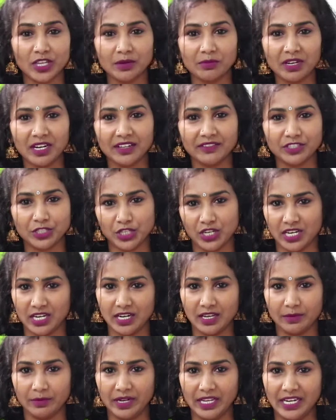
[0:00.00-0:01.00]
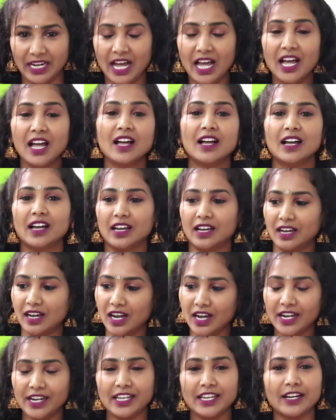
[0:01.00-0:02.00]
முக்கியமான விஷயம் என்ன அப்படின்னா
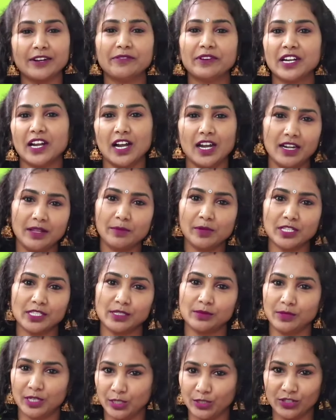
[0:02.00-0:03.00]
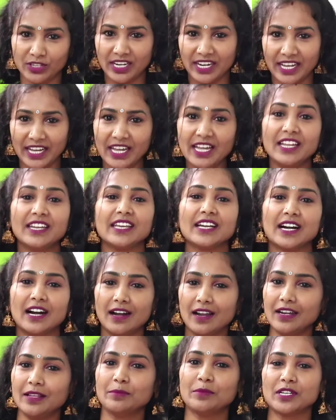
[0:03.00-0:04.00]
ஆடி ஆஃபர் ஆடி மாசம் மட்டும் இல்லைங்க நீங்க
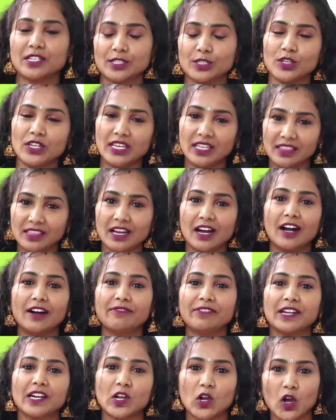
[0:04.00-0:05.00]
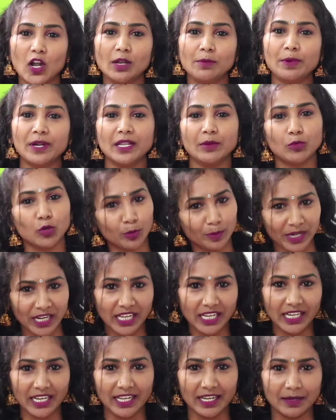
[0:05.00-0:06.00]
ஆடி மாசம் இந்த ஆஃபரை கால் பண்ணி புக்
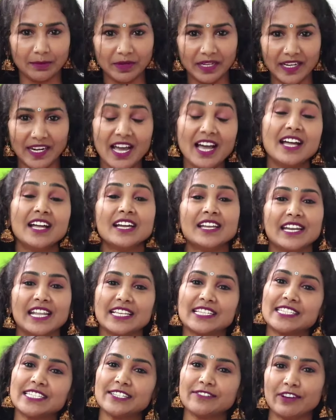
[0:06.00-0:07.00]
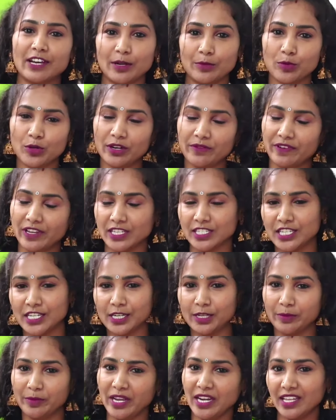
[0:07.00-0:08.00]
பண்ணிக்கிட்டீங்க அப்படின்னா நெக்ஸ்ட் வரப்போற
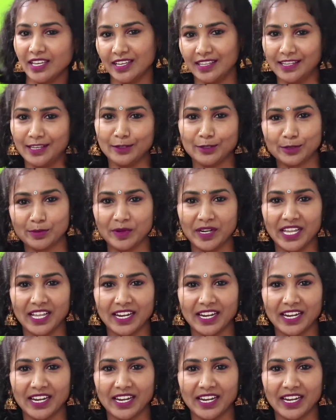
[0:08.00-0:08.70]
ஃபங்க்ஷனுக்குமே நீங்க இதை யூஸ்